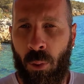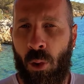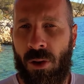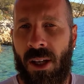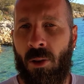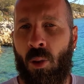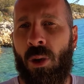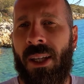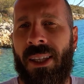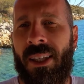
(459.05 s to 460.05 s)
Bu yüzden
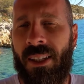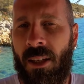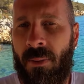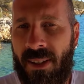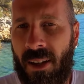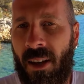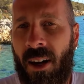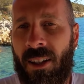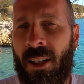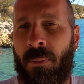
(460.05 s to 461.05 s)
suya girdiğimiz an
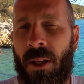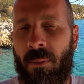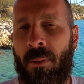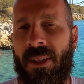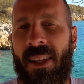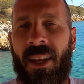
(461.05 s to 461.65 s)
artık batmamız